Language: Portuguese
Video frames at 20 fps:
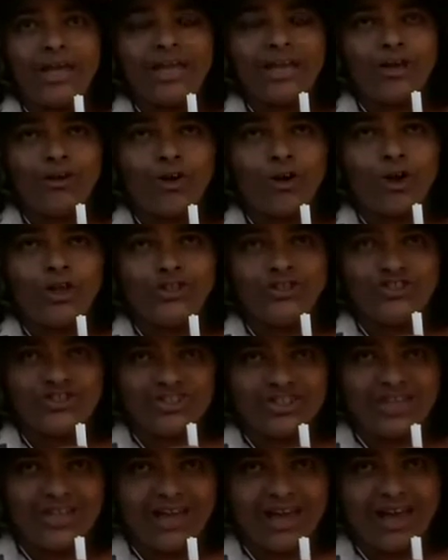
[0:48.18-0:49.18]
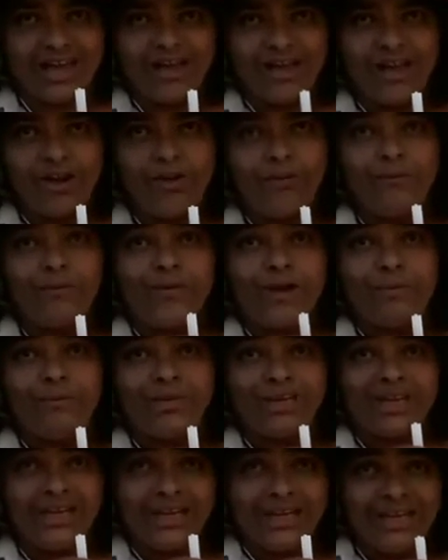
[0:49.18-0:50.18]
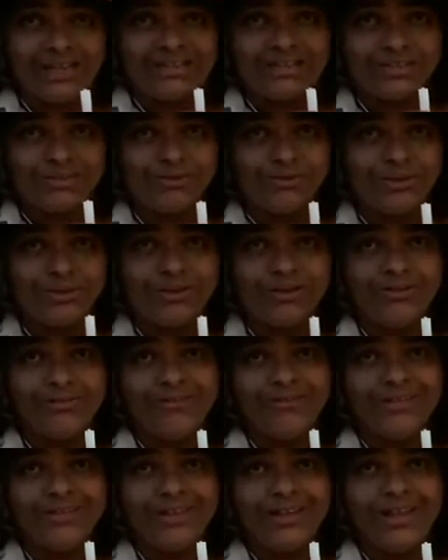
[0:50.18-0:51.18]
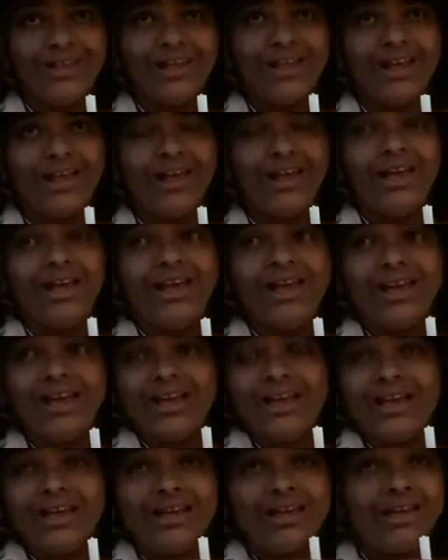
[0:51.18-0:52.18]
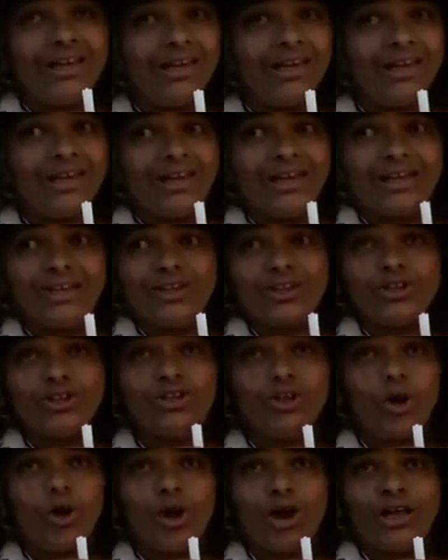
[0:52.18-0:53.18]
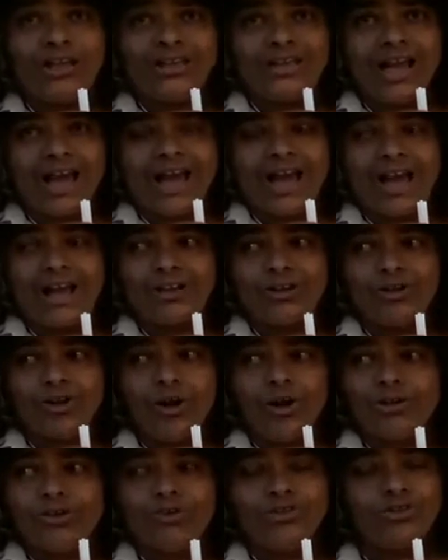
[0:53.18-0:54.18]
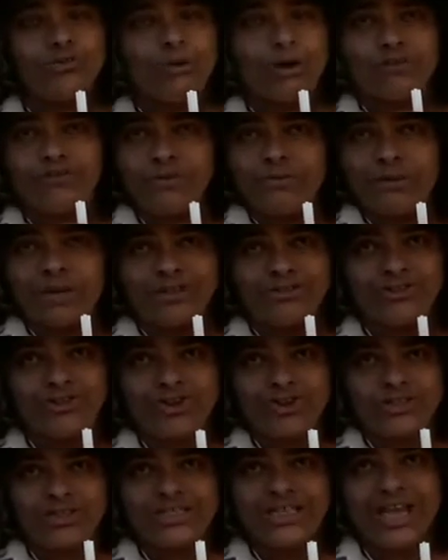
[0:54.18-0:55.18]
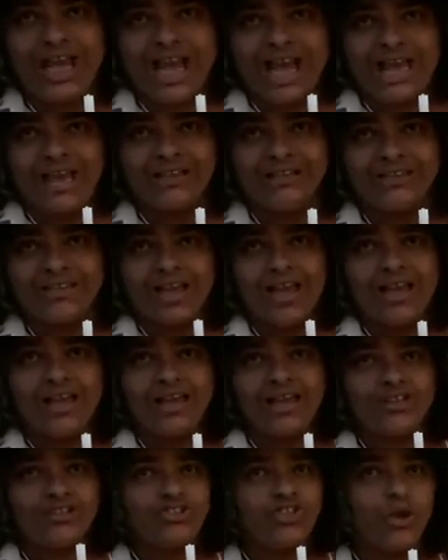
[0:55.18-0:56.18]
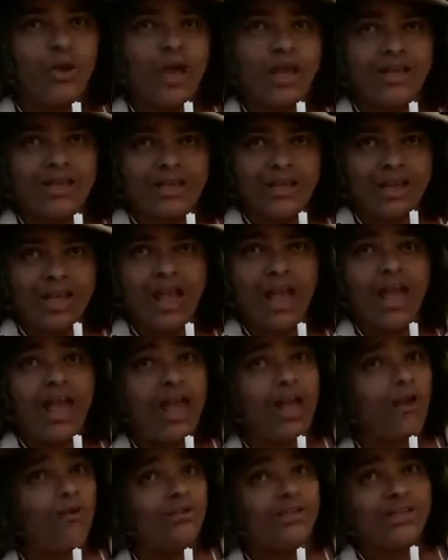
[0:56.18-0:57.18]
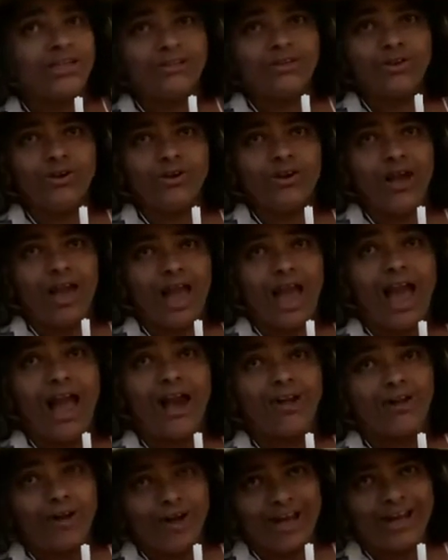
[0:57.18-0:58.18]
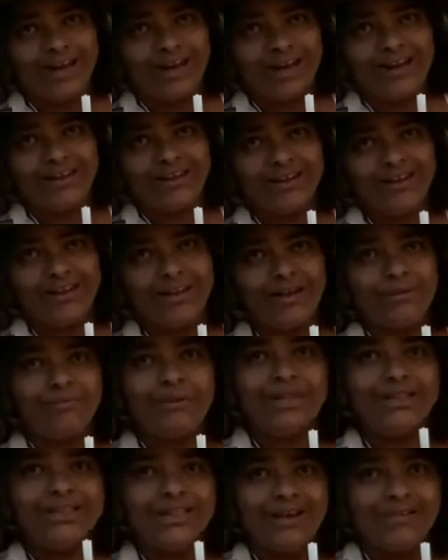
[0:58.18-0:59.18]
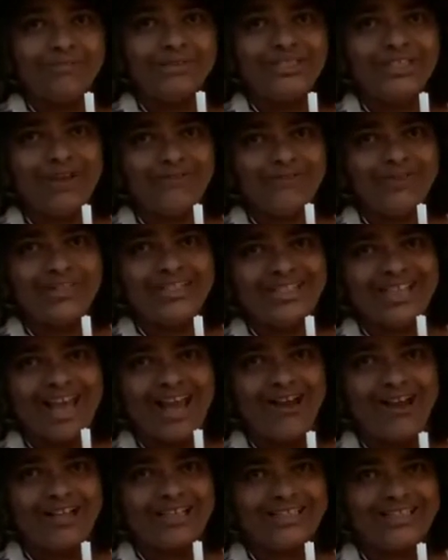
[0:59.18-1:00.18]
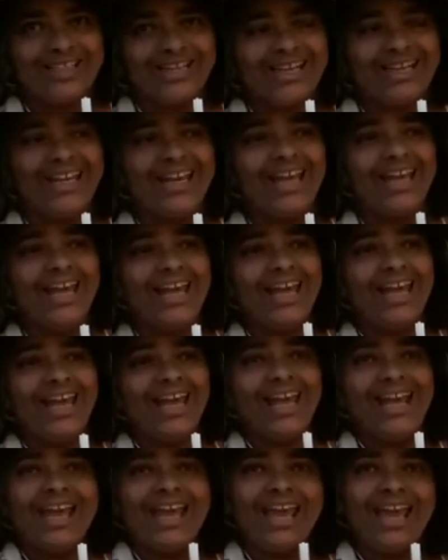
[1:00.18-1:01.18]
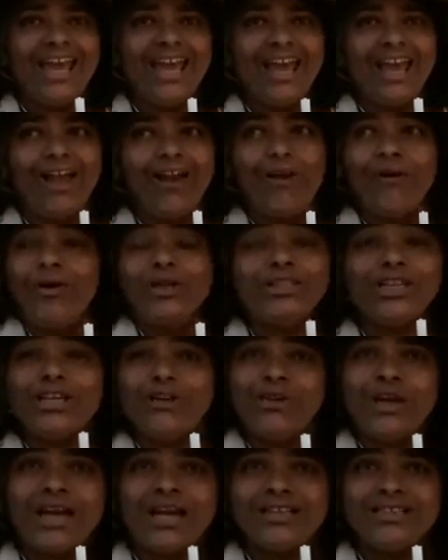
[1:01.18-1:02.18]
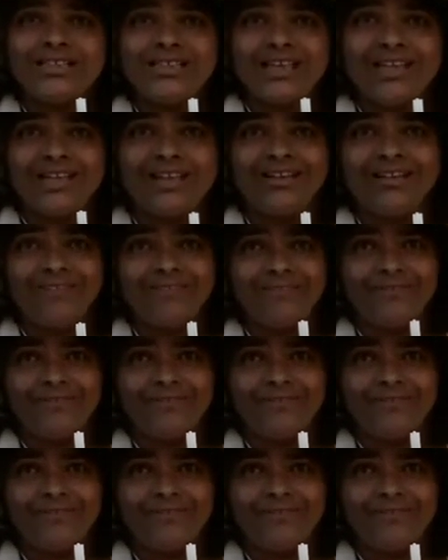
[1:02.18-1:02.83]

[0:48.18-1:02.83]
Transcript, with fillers: a agroecologia, o feminismo e toda, todos os movimentos sociais que estão aqui reunidos agora. Pedimos a você, Rosane, que continue assim,